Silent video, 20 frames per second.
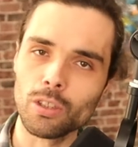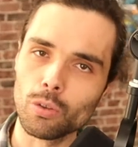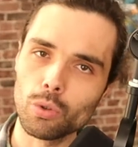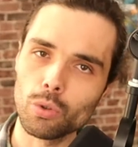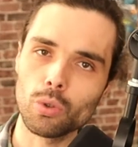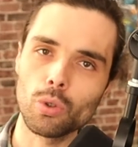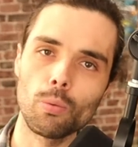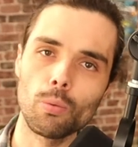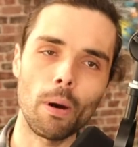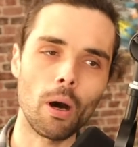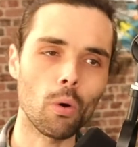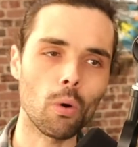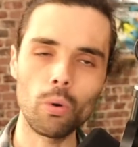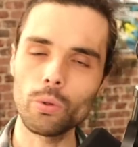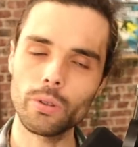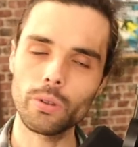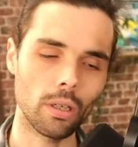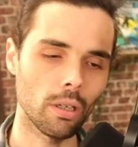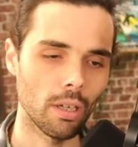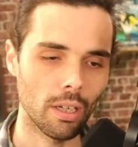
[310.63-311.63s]
C'est juste que, par
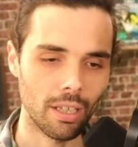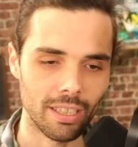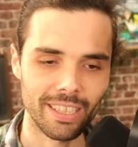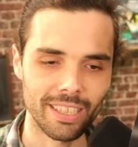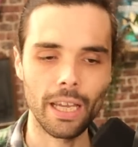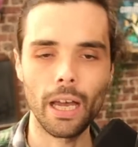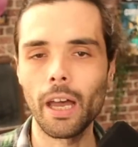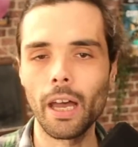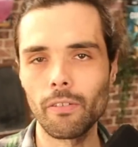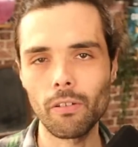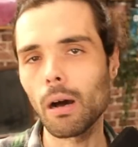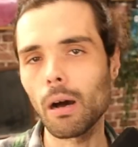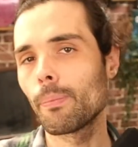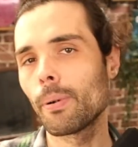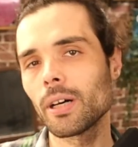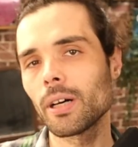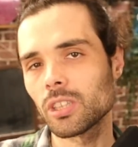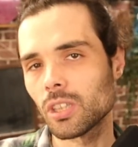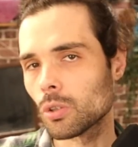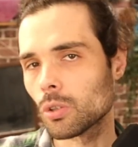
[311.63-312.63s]
contre, ça
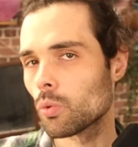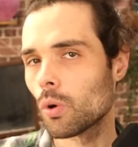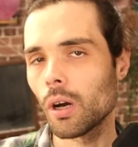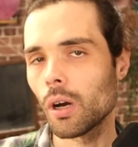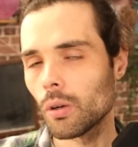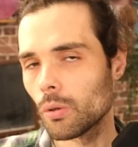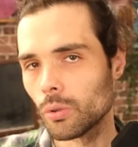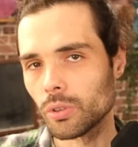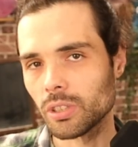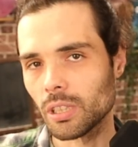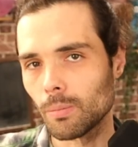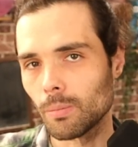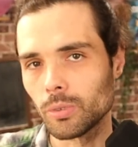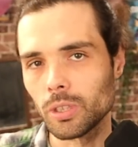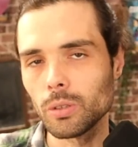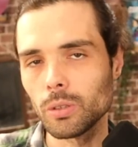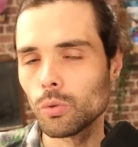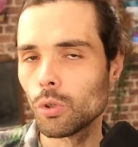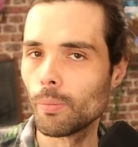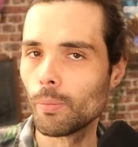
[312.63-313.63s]
arrivera pas chez toi le
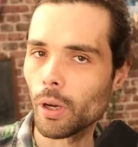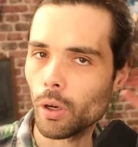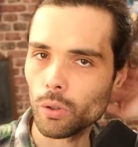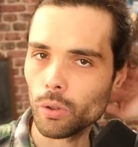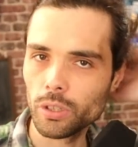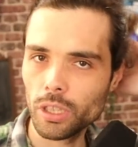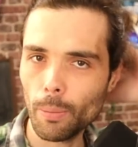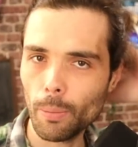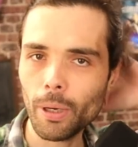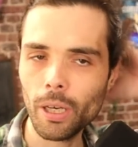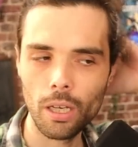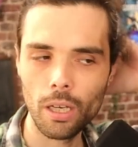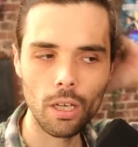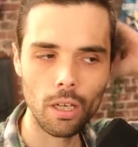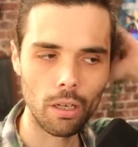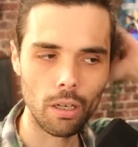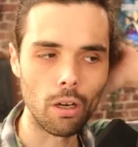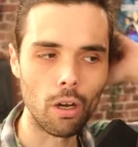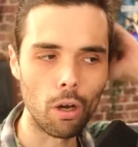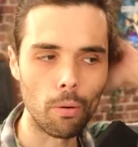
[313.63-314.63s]
samedi ou le mercredi d'après.
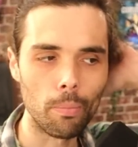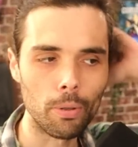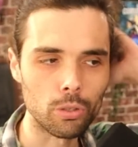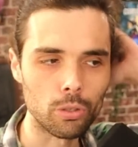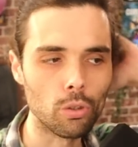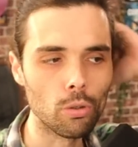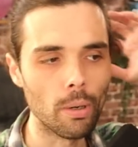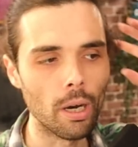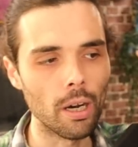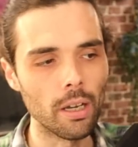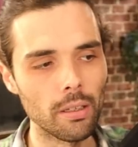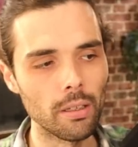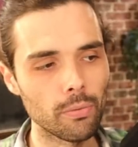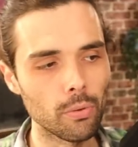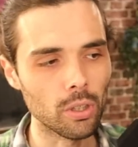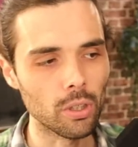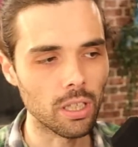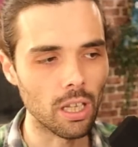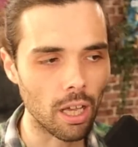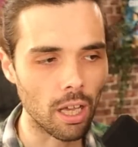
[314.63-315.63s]
parce que, bah,
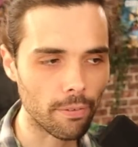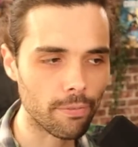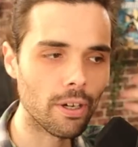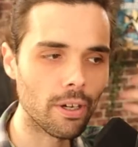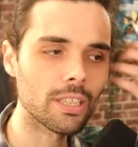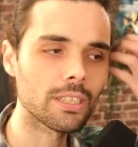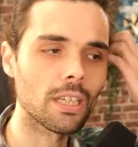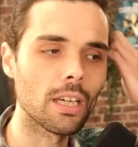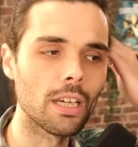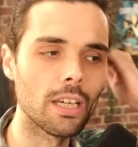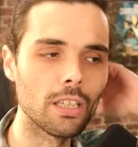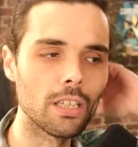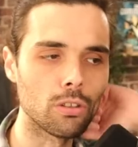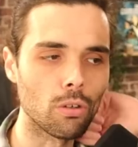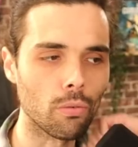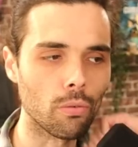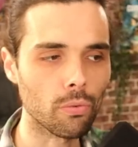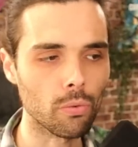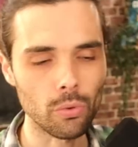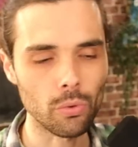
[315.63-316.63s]
il faut qu'ils les refassent et
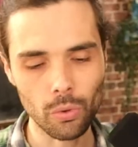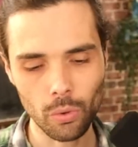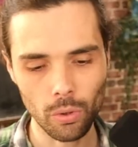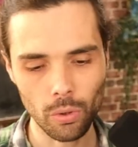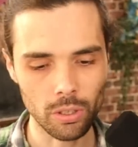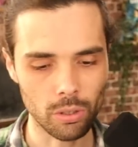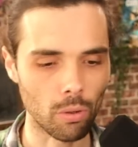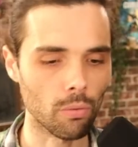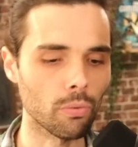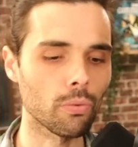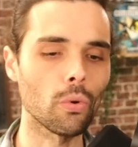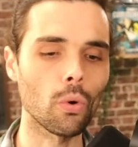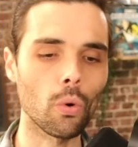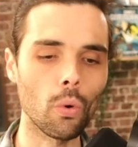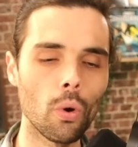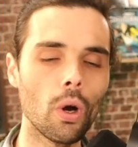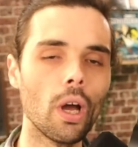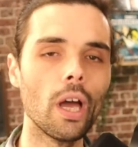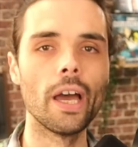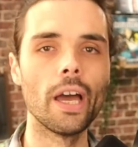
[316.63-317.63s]
ils en, ils en
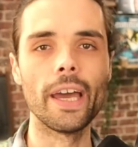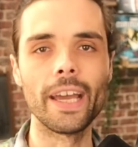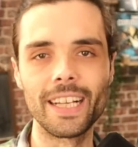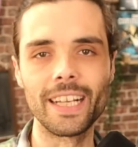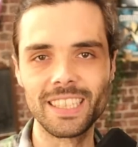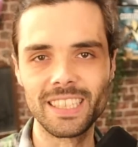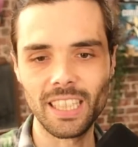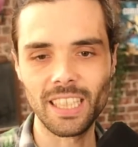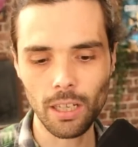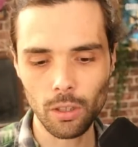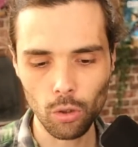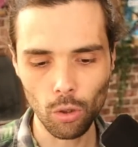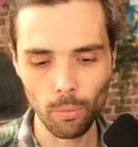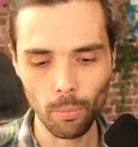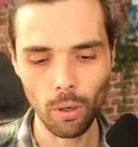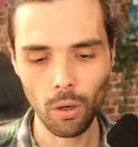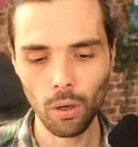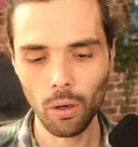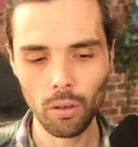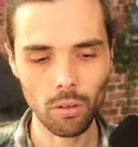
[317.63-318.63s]
feront exactement
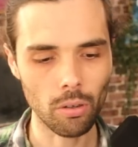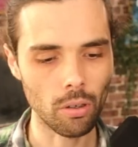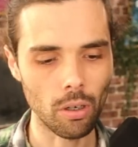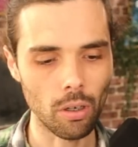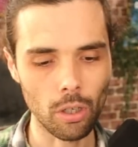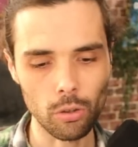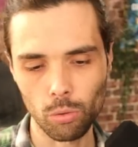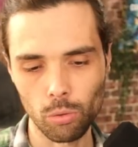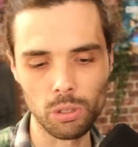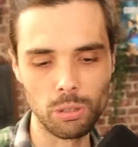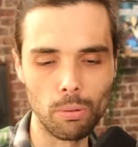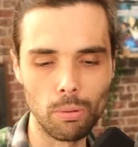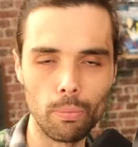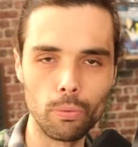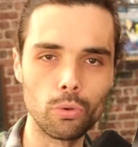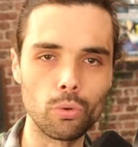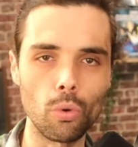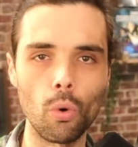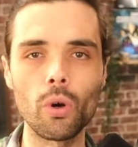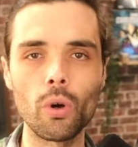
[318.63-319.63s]
exactement, euh, un tout petit
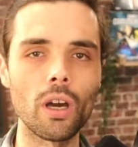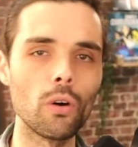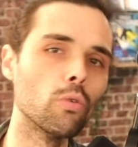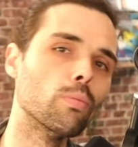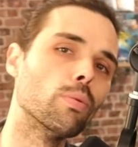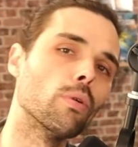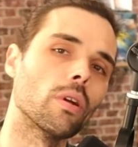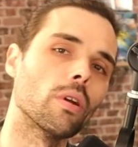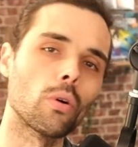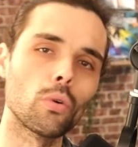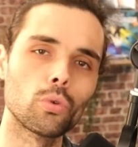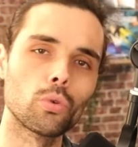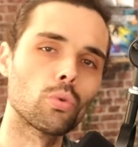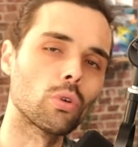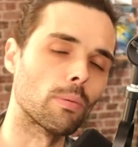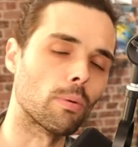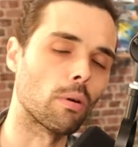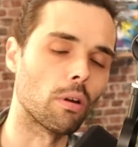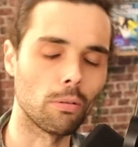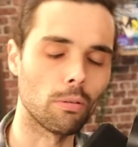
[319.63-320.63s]
peu plus au cas où pour les
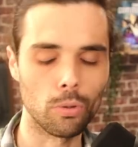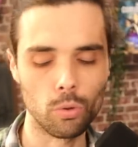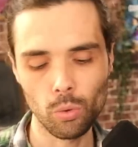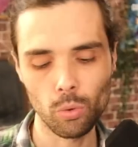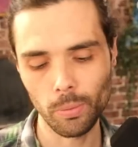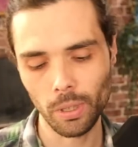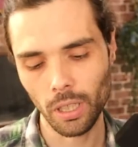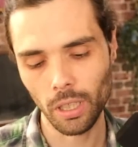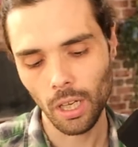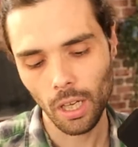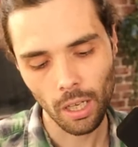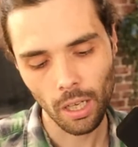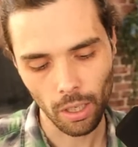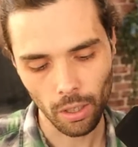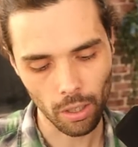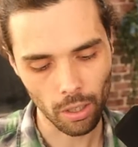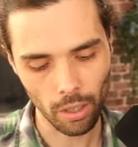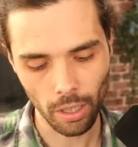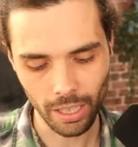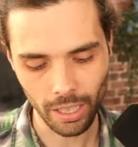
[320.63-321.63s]
retours, les problèmes et tout, mais
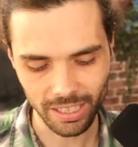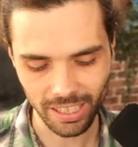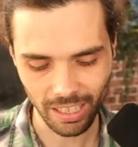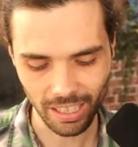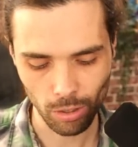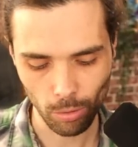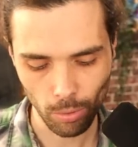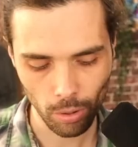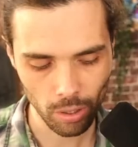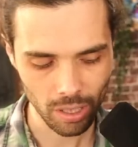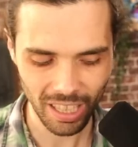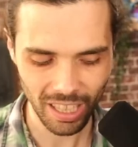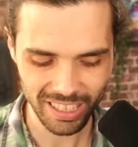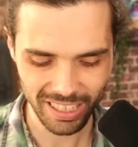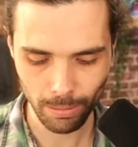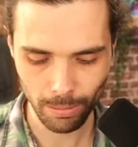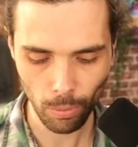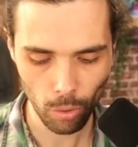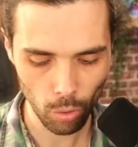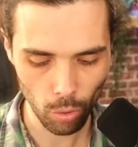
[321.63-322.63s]
euh, exactement
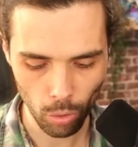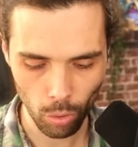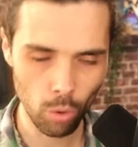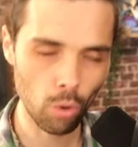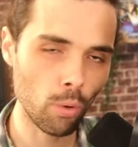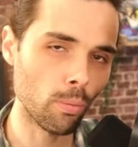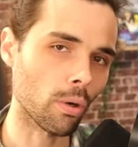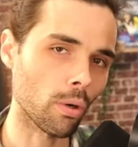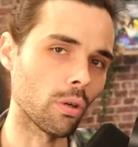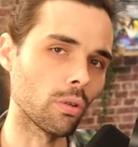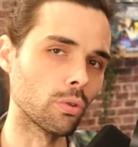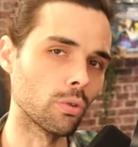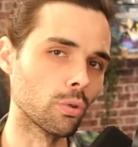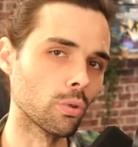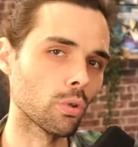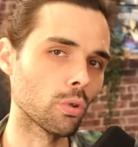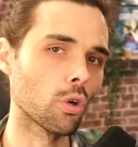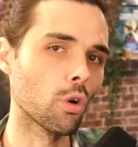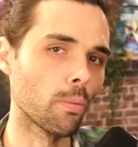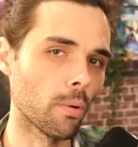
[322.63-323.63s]
quasiment le nombre
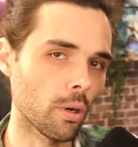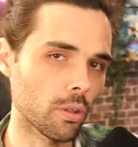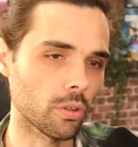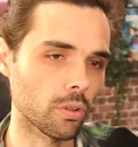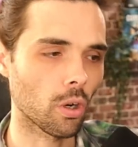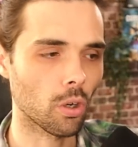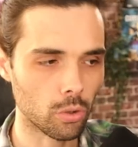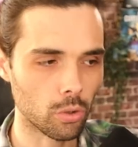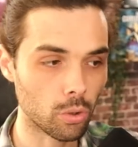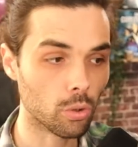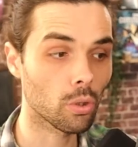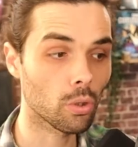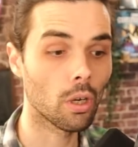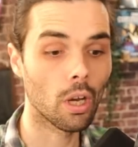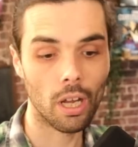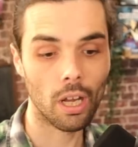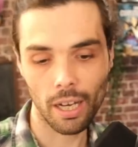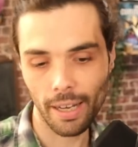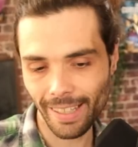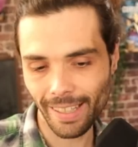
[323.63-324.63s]
de commandes
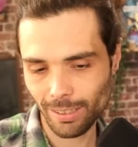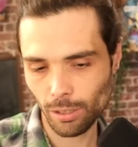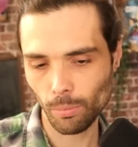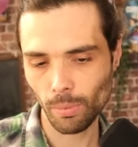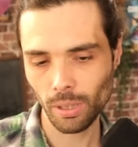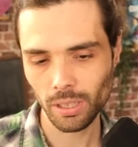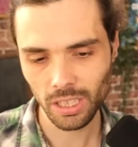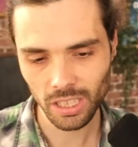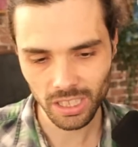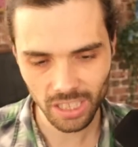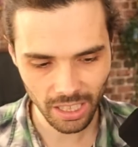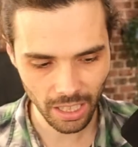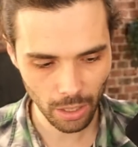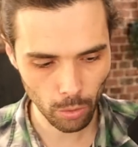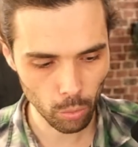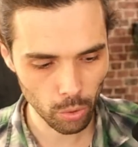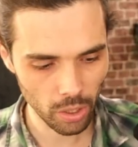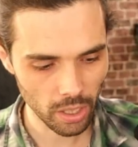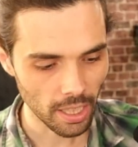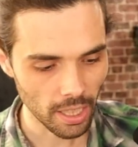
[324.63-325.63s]
entre la semaine qui s'est
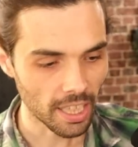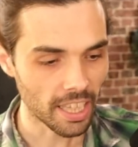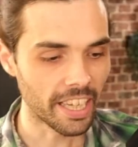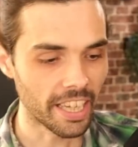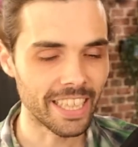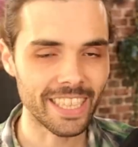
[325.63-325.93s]
écoulée.